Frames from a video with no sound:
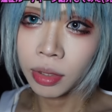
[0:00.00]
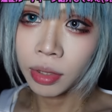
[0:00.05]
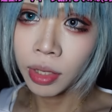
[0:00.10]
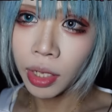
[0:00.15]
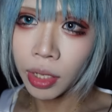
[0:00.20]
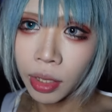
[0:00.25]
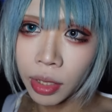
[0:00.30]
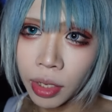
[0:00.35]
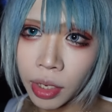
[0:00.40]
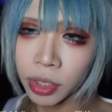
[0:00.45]

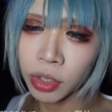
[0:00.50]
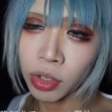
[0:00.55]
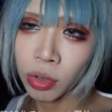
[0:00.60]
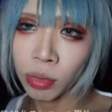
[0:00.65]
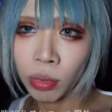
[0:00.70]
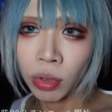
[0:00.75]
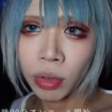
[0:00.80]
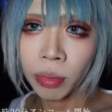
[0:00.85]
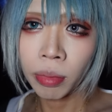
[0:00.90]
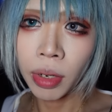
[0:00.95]
出たいと
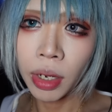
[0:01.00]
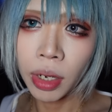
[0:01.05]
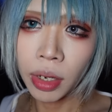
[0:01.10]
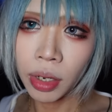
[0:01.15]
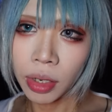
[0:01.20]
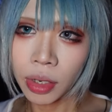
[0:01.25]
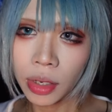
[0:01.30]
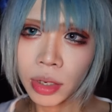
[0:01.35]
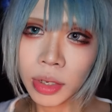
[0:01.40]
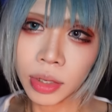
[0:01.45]
思い
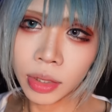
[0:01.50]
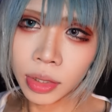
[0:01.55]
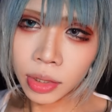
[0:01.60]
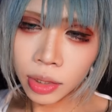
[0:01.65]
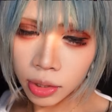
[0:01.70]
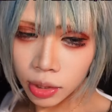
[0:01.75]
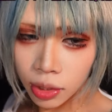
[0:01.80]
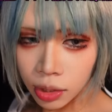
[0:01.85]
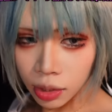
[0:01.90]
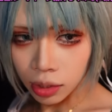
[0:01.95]
ま
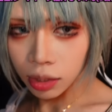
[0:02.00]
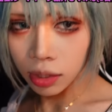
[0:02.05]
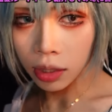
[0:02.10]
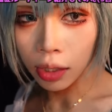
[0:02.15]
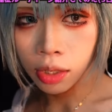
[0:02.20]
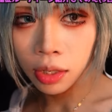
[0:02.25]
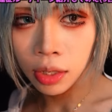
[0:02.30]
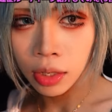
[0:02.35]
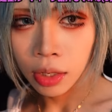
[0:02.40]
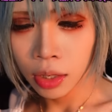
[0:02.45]
す